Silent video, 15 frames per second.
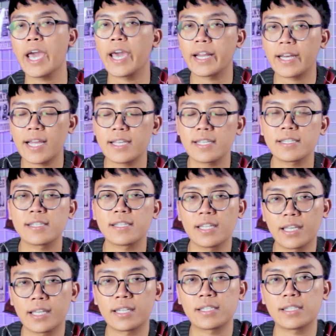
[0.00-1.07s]
era
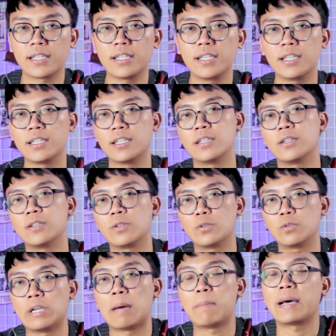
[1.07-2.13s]
sneakers ini
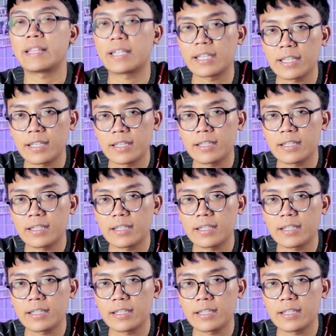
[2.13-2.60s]
udah mati